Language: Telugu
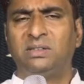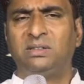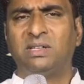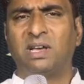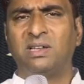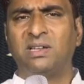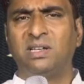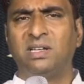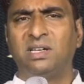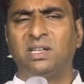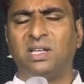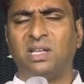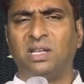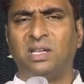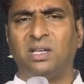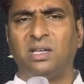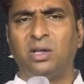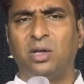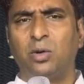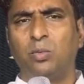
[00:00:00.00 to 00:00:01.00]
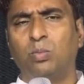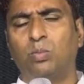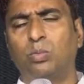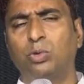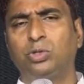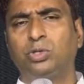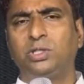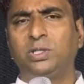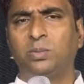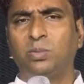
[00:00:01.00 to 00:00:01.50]
దానిని
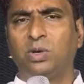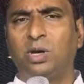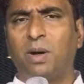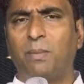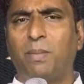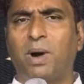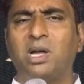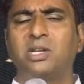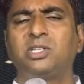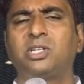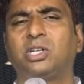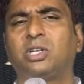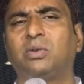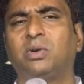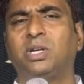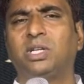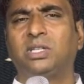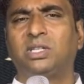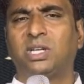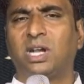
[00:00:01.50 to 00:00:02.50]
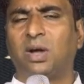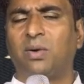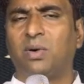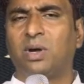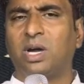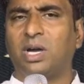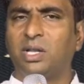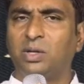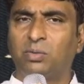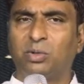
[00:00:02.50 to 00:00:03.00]
ముత్యముగా మార్చేటువంటి
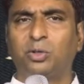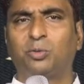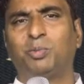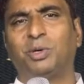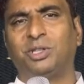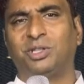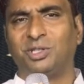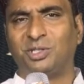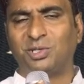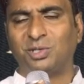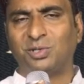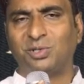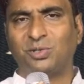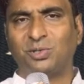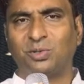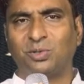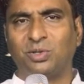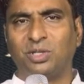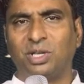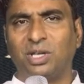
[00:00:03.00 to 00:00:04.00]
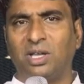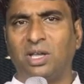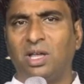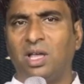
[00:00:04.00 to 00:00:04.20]
ద్రావకాన్ని ఉత్పత్తి చేస్తుంది